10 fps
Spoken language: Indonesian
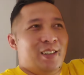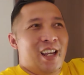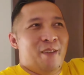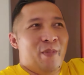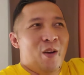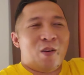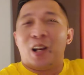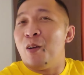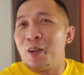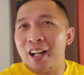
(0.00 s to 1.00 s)
apa
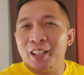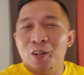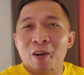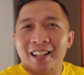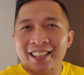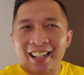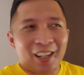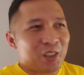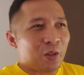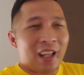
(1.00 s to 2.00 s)
orang-orang di luar sana
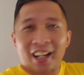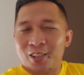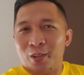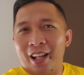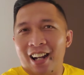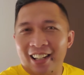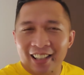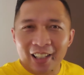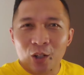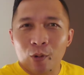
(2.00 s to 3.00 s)
saudara-saudara
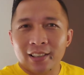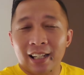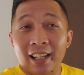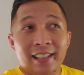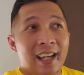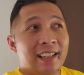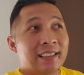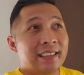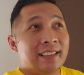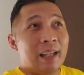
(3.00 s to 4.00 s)
kita di luar sana
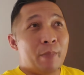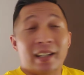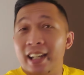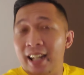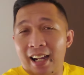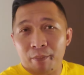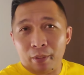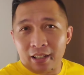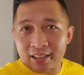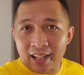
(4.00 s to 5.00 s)
yang apa kehilangan
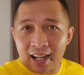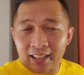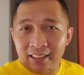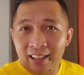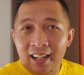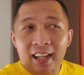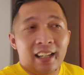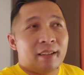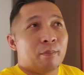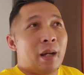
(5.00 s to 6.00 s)
pekerjaan
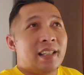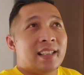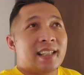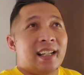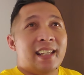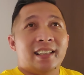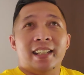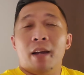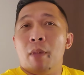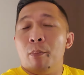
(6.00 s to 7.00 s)
banyak sekali yang
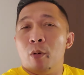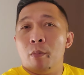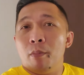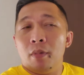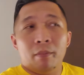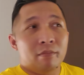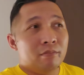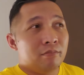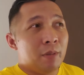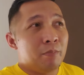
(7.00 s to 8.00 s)
tidak mampu mem
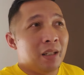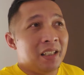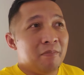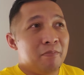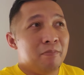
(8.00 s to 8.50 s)
membeli